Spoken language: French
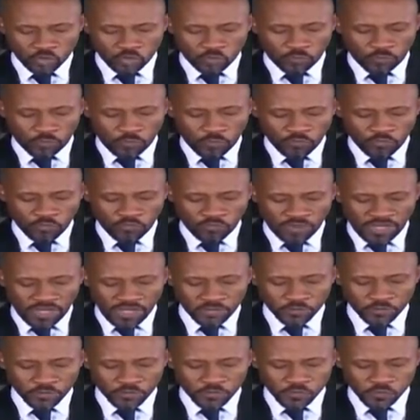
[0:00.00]
de
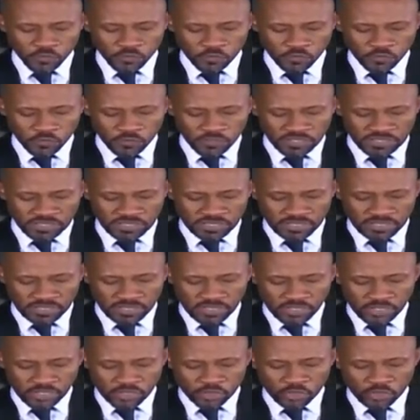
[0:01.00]
promouvoir et de soutenir,
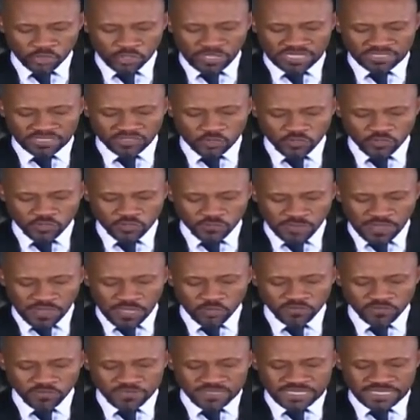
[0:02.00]
dans la
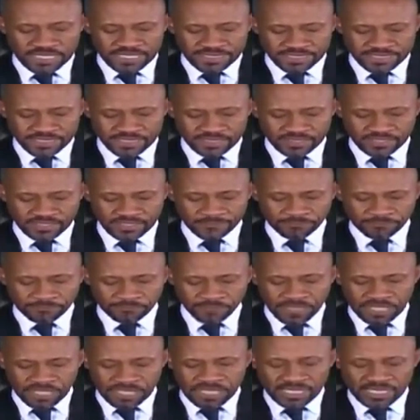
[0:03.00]
transparence et l'équité,
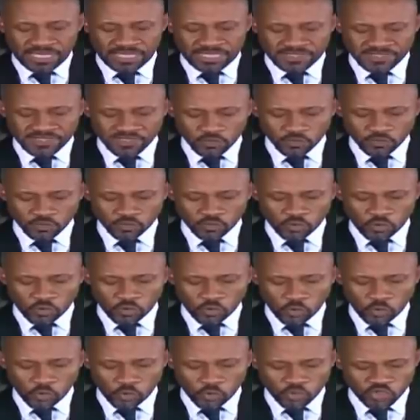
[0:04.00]
les
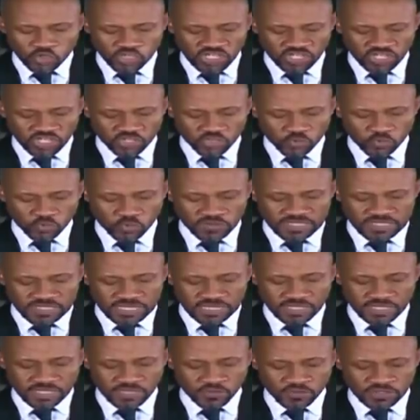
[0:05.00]
centres de recherche au
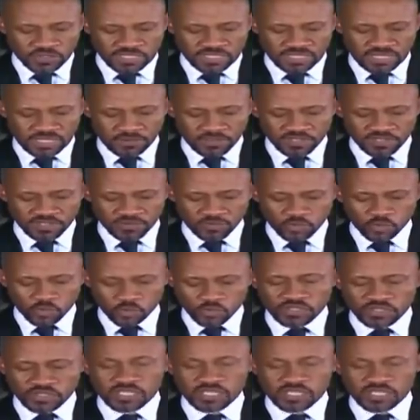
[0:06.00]
sein de nos établissements